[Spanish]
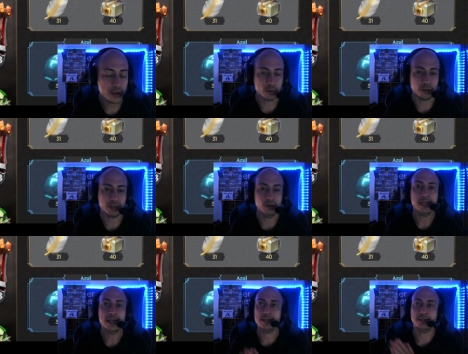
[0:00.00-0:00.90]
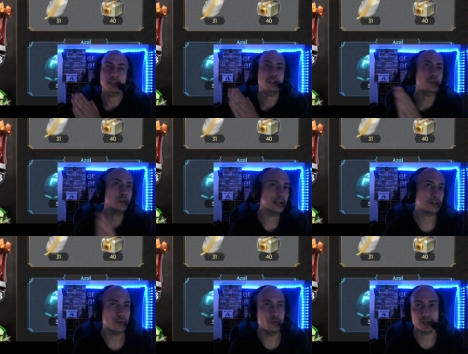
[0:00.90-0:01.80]
como digo, si tienes todas las
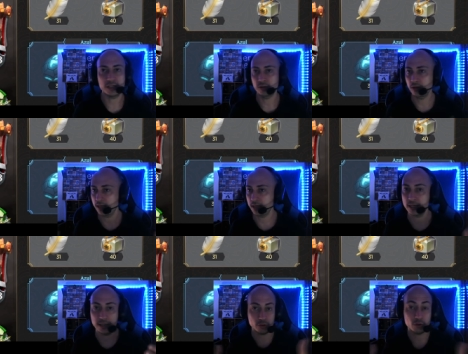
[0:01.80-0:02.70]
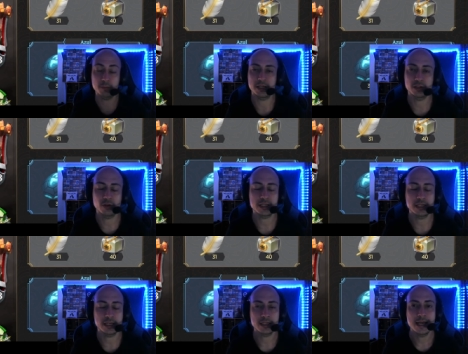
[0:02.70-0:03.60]
comunes y todas las raras, las dos copias de todas
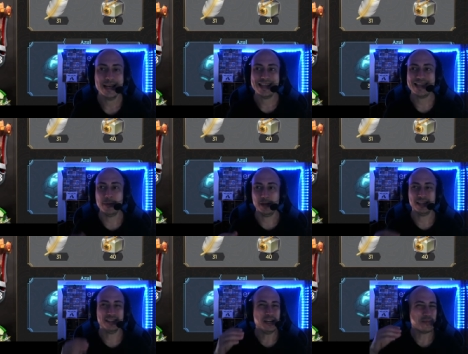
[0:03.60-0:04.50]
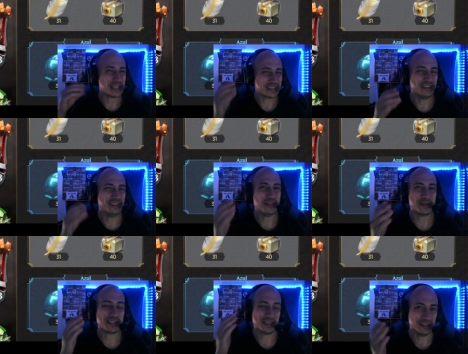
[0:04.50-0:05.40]
ellas, deberías tener bastantes,
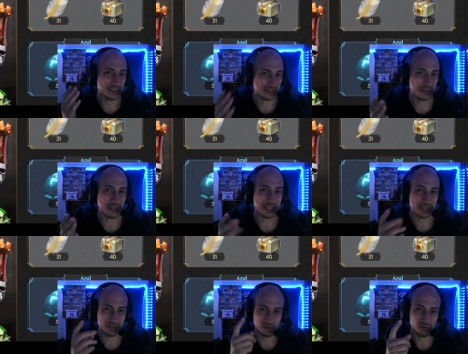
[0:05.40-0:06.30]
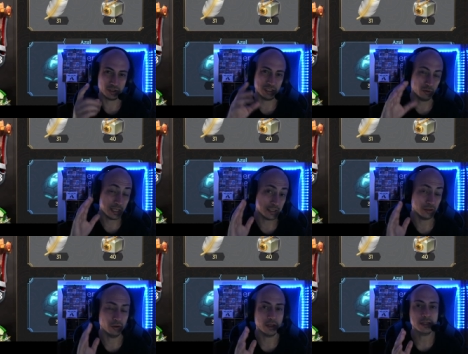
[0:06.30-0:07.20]
bastantes épicas, si no, casi
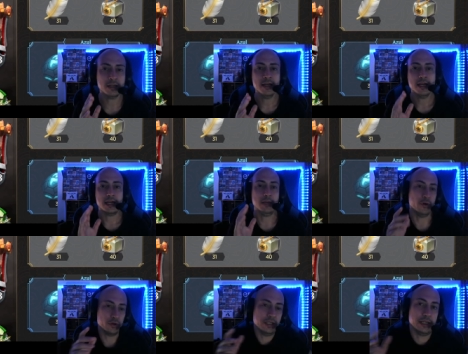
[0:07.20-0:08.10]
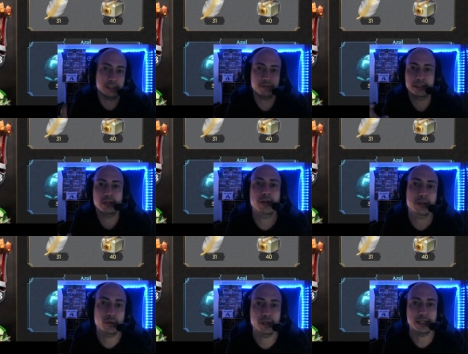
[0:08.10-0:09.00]
todas. Y bueno, sí, que te faltan unas
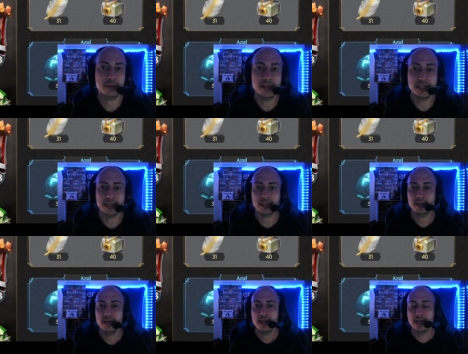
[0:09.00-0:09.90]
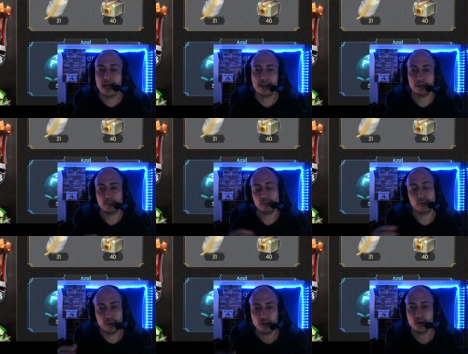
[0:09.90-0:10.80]
poquitas míticas. La
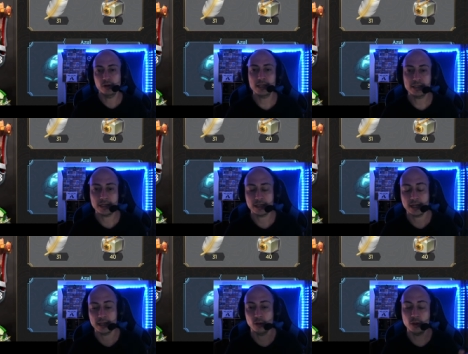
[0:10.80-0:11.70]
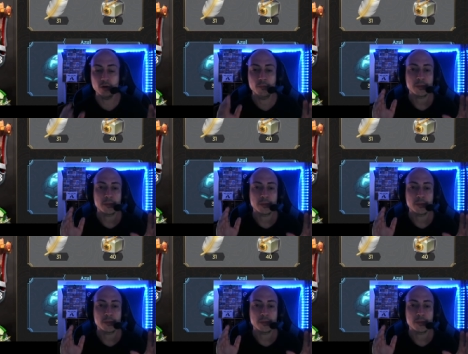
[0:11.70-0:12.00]
desproporción creo que es exagerada, y lo digo